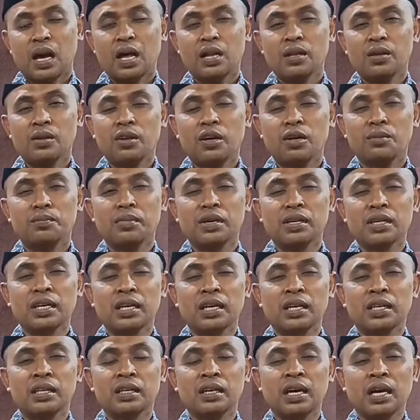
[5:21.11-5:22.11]
Allah
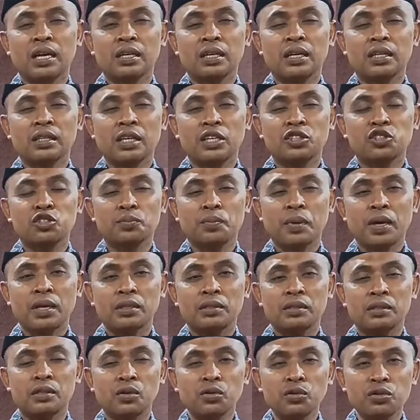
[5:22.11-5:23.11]
menginginkan kita
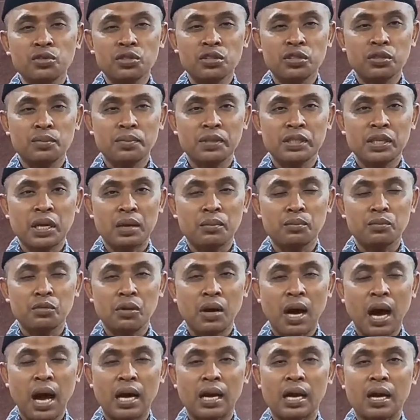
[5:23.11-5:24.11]
supaya terus
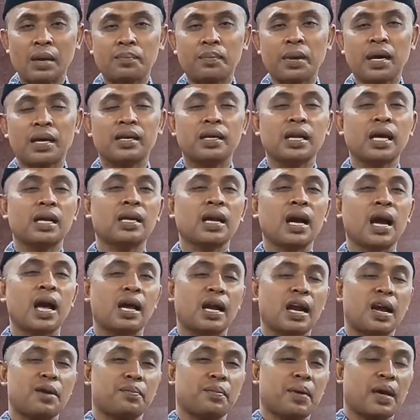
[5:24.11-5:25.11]
menyambung harapan dan
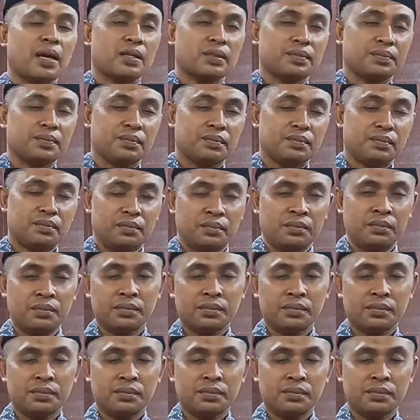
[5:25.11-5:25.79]
harapan.